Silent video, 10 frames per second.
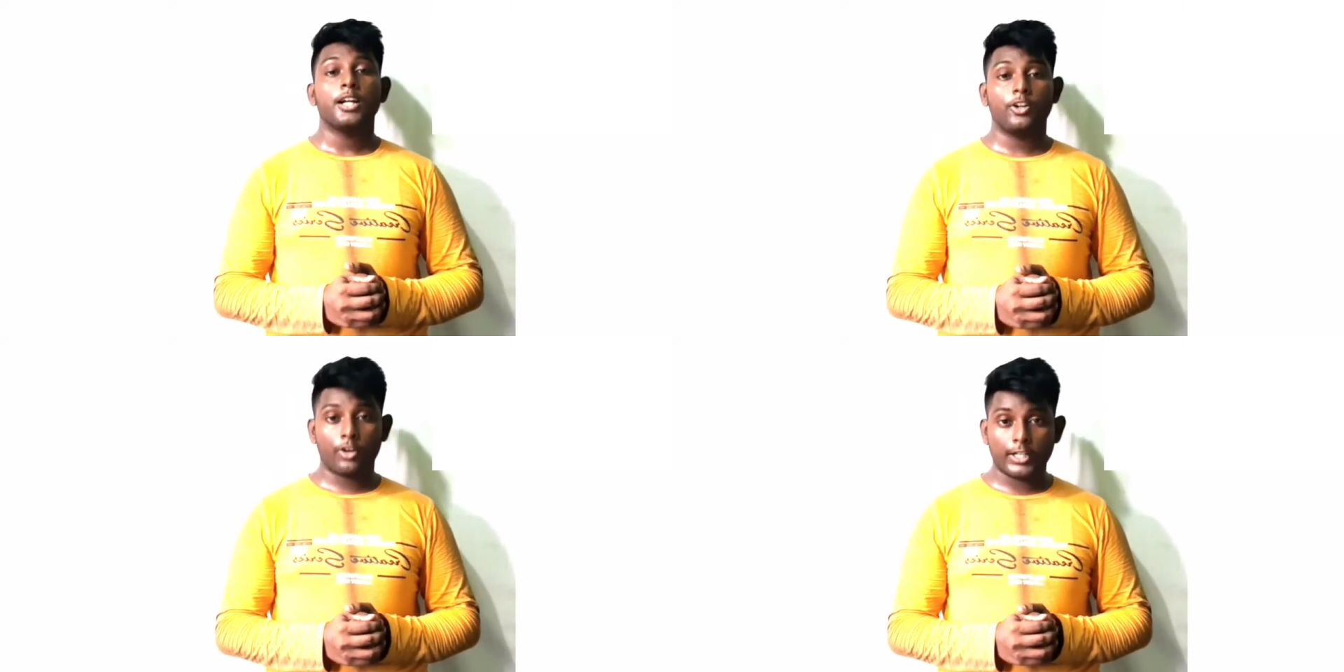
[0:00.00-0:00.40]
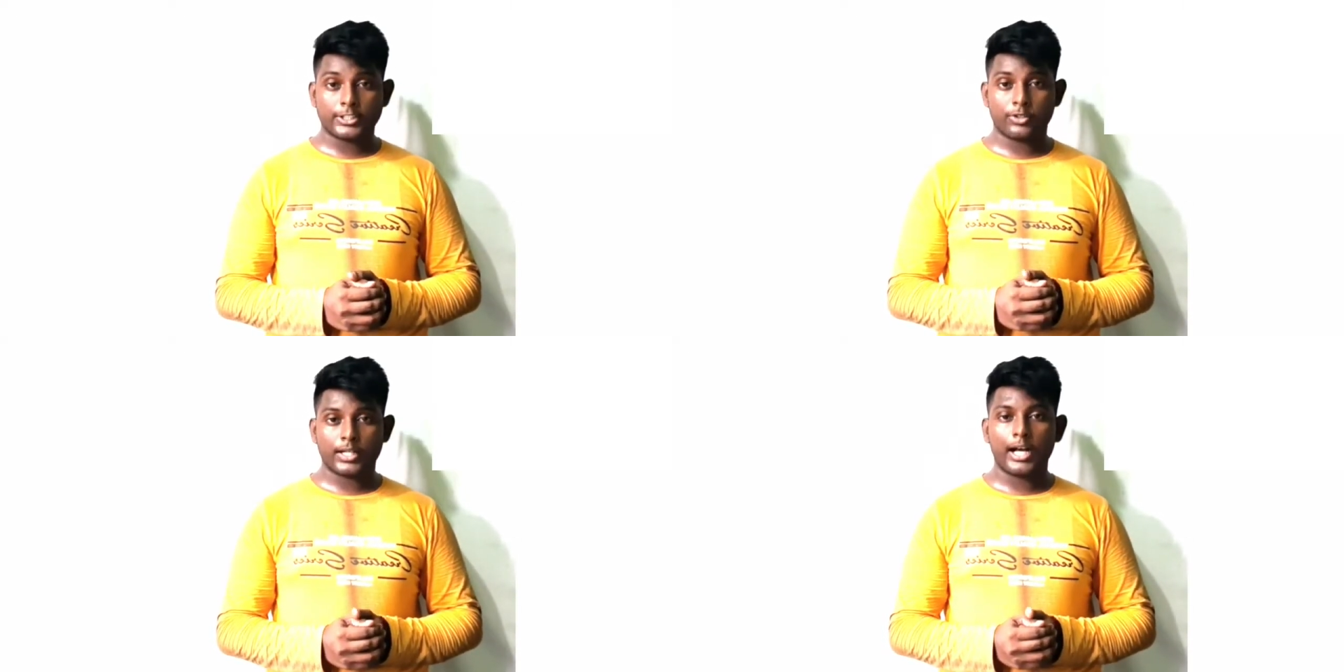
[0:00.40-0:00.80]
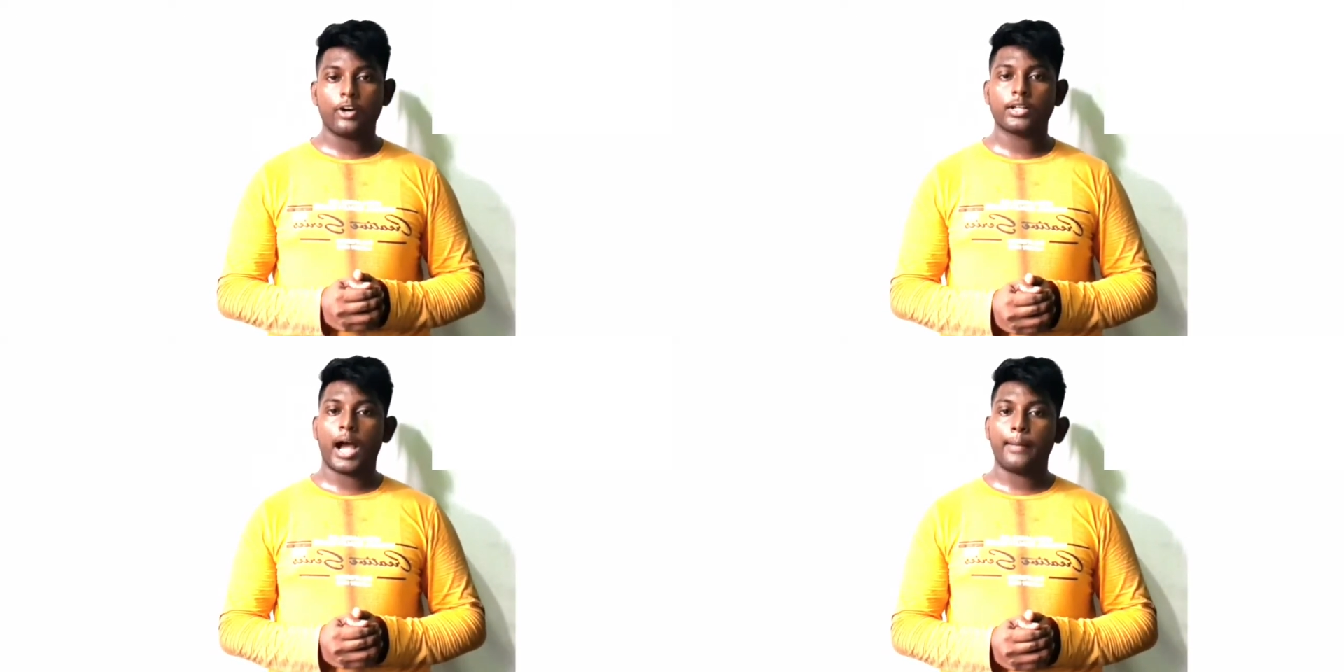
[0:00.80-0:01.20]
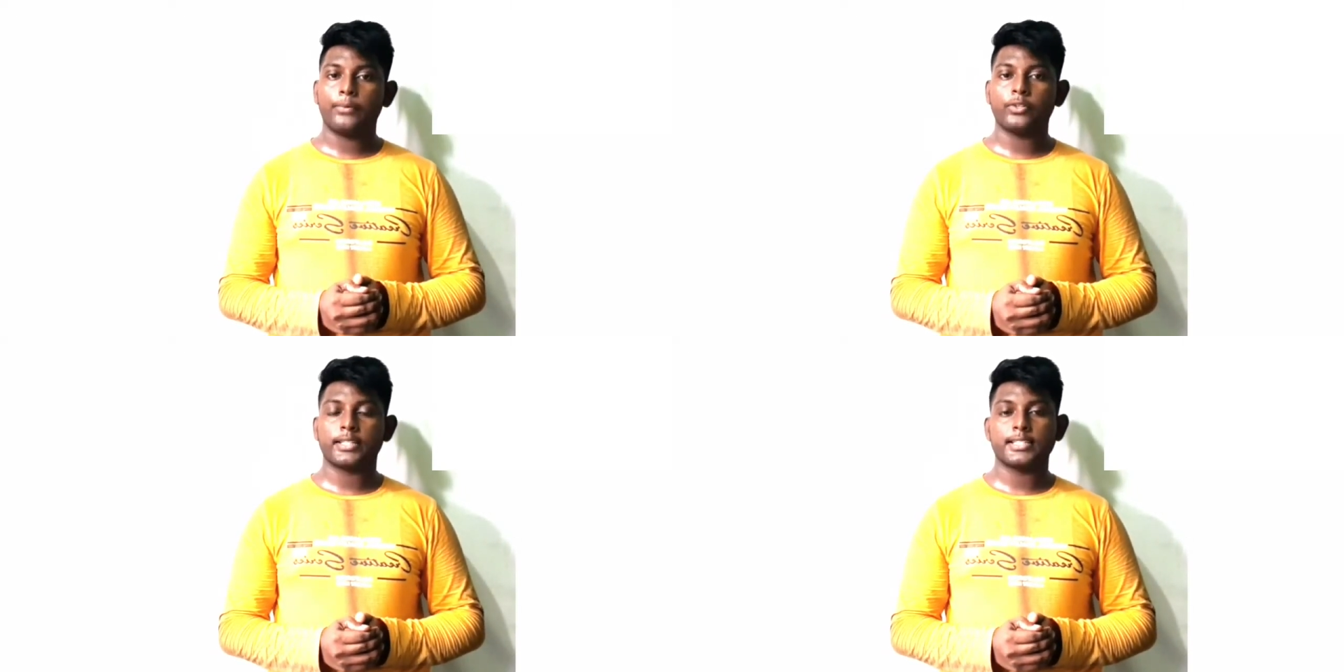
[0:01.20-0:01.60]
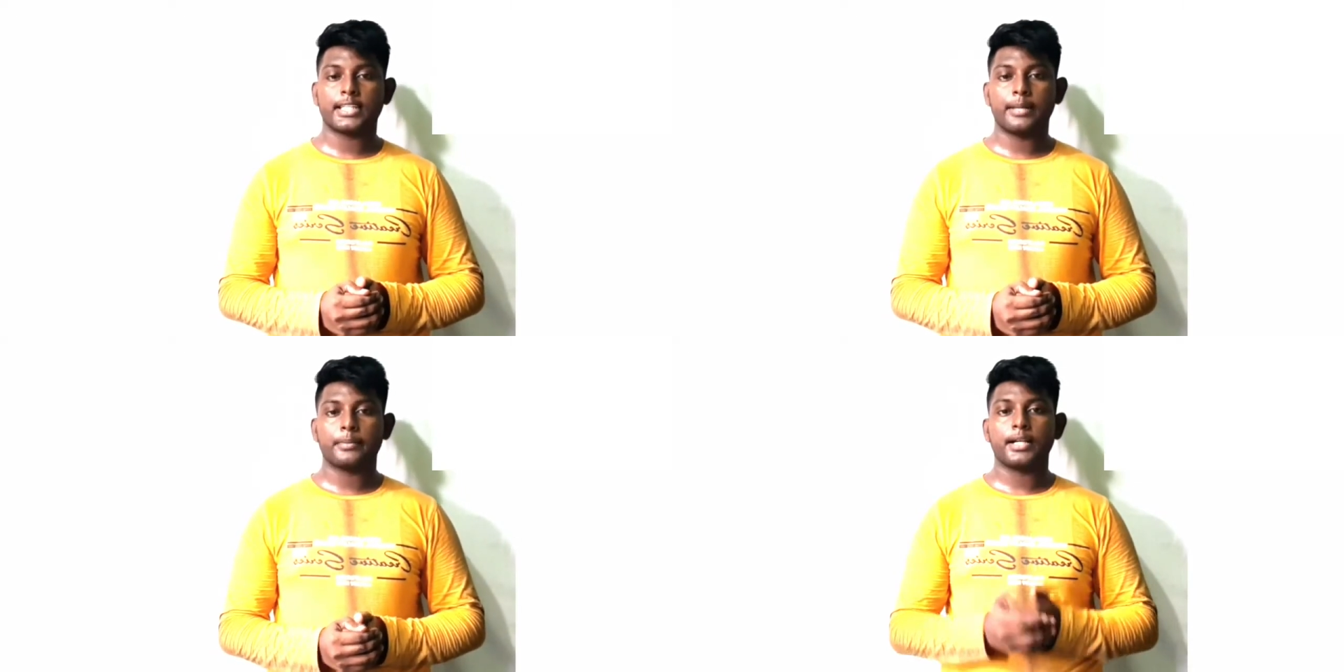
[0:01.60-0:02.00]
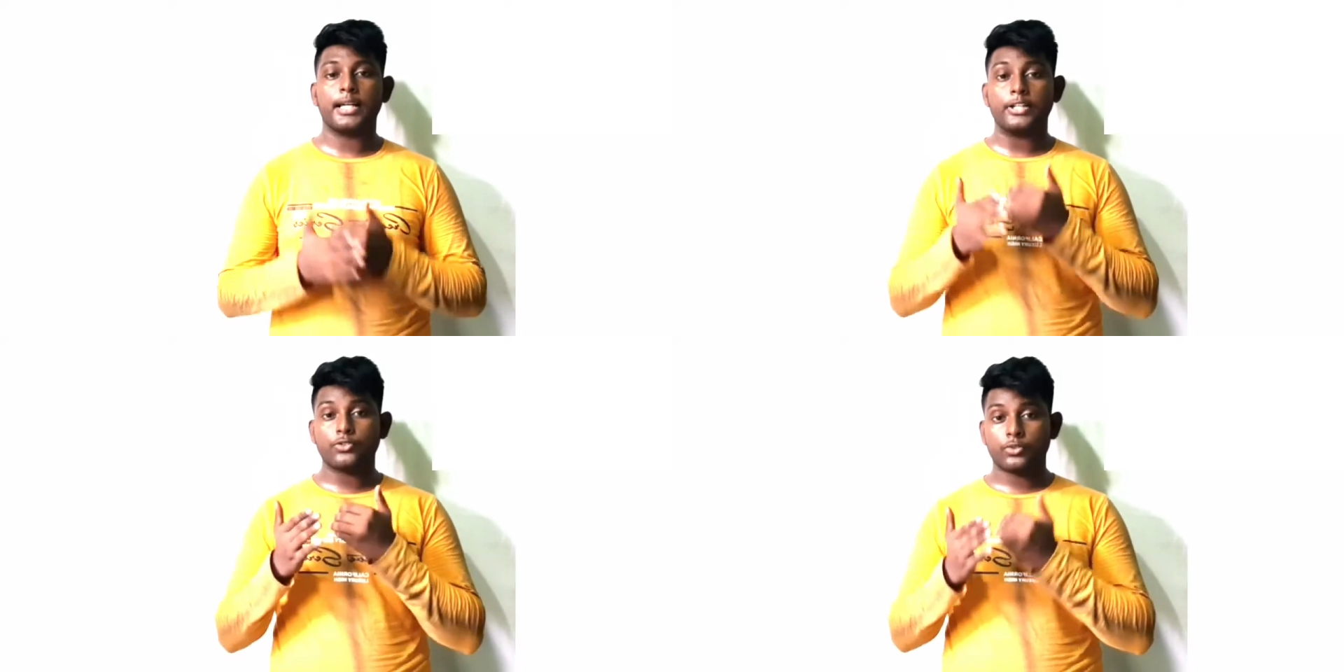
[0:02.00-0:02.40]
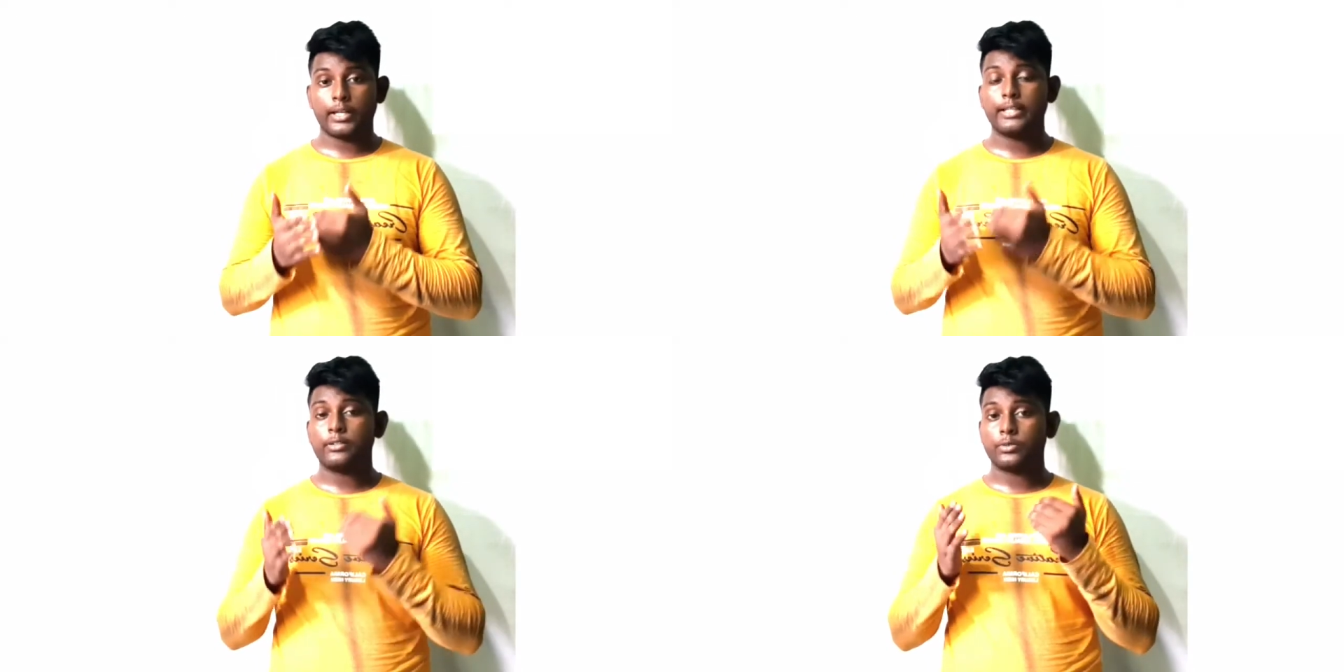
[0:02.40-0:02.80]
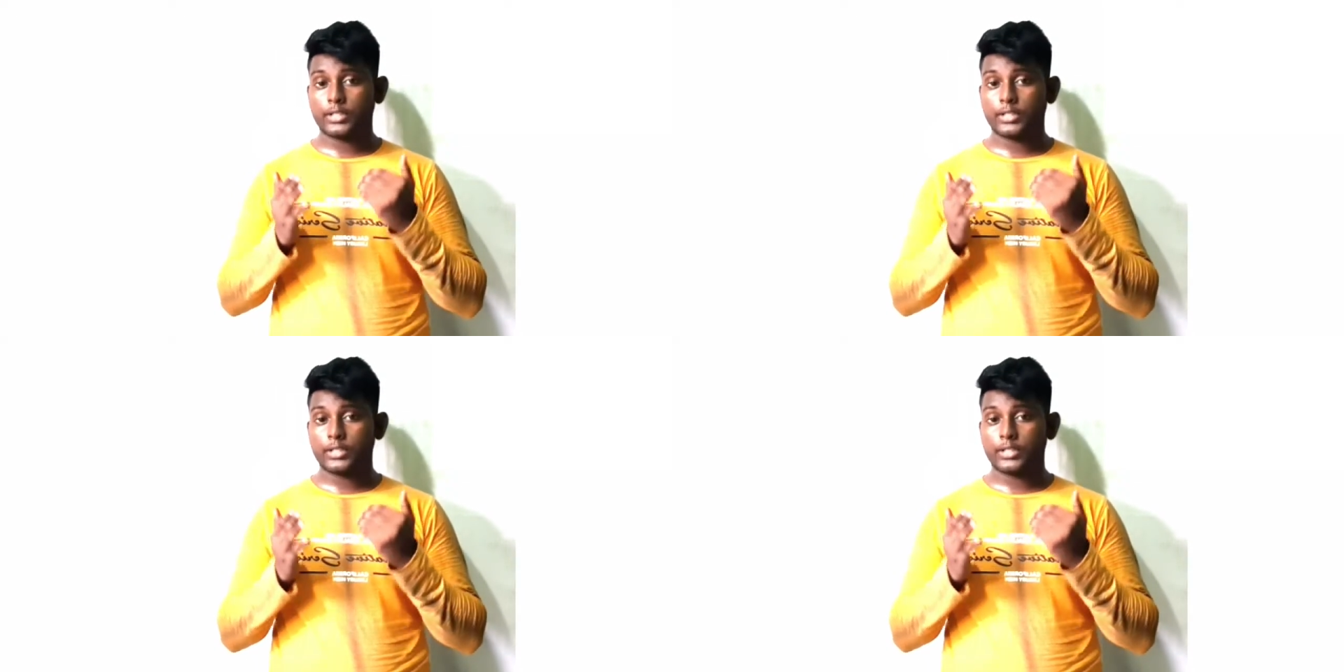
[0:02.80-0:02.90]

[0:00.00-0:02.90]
लॉन्च होगा और आप लोग इस गेम का इंजॉय